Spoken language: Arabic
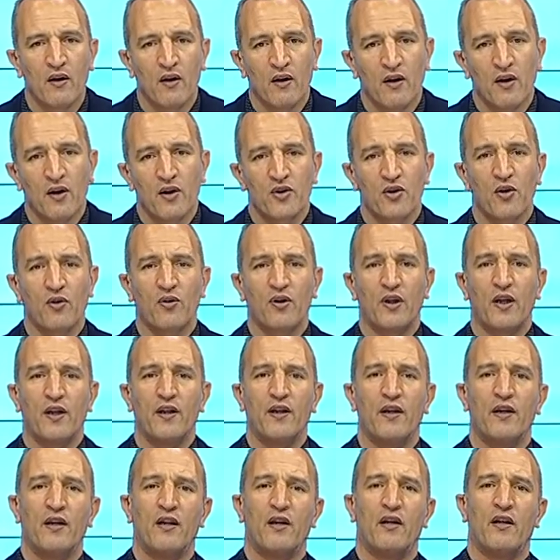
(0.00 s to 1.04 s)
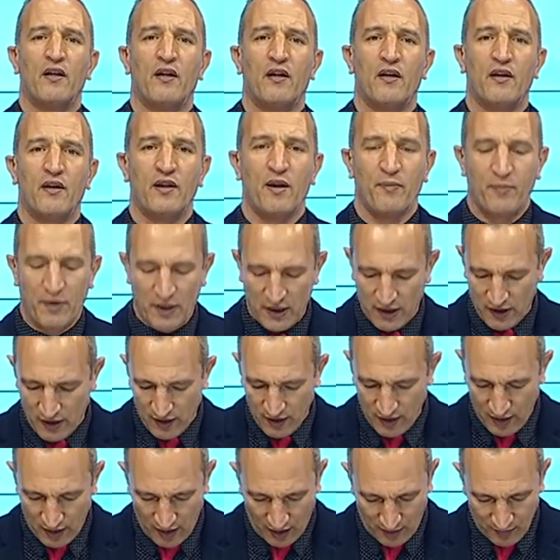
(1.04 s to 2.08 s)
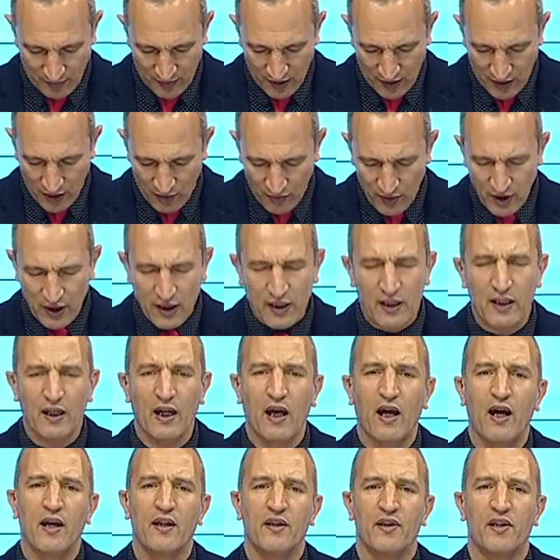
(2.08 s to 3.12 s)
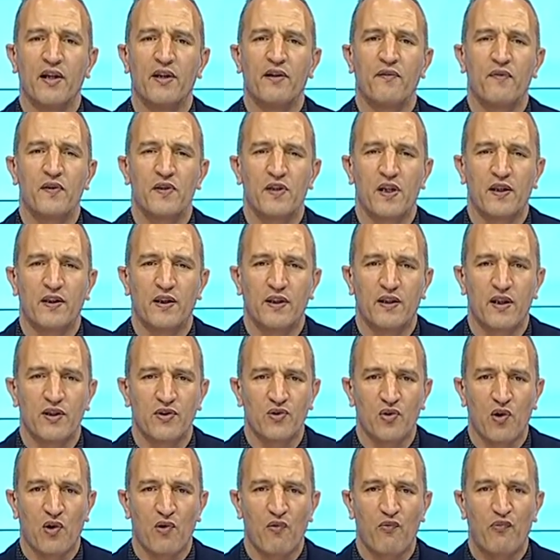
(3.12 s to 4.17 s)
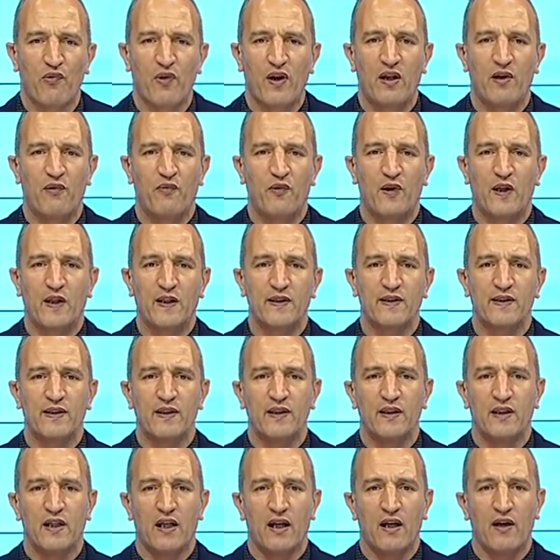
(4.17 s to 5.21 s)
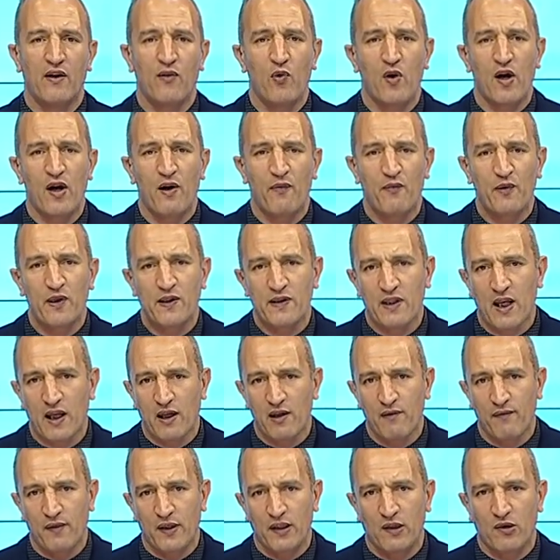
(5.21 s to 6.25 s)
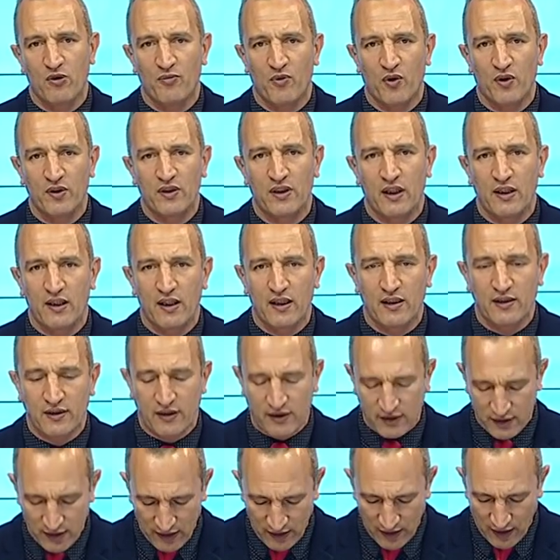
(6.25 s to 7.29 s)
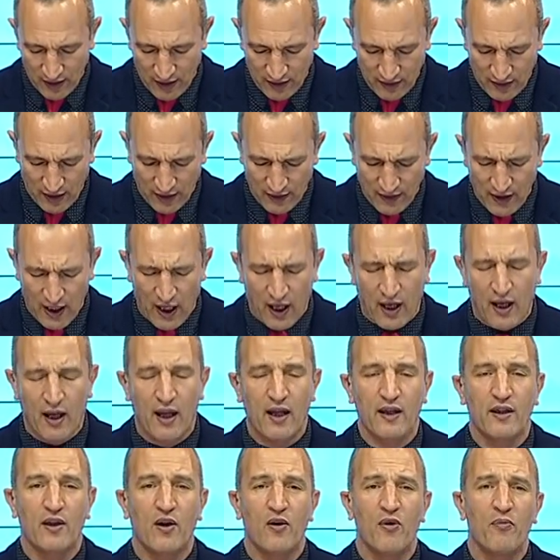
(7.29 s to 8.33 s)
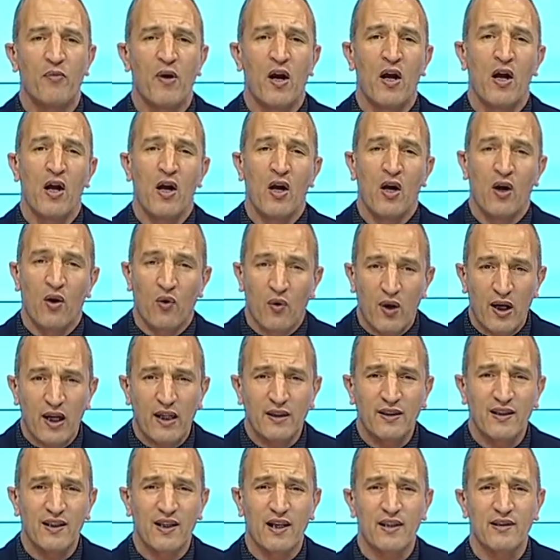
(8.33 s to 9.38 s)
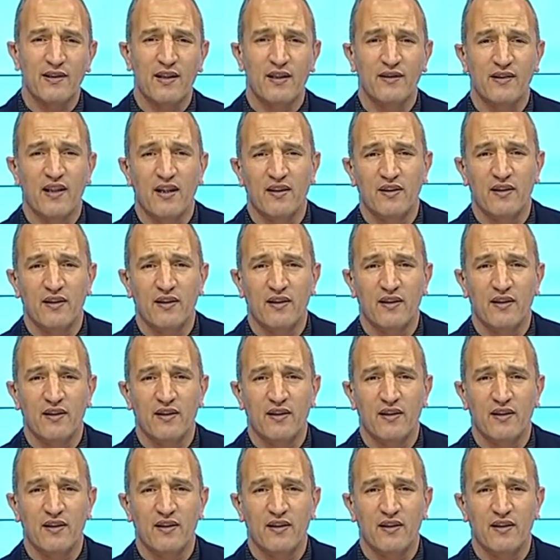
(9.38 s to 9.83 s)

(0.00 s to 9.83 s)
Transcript: شكرا نبيل عبد اللاوي قراءة أيضا في جديد الصحف الفرنسية وفي صحيفة لوموند التي اخترناها اليوم والتي خصصت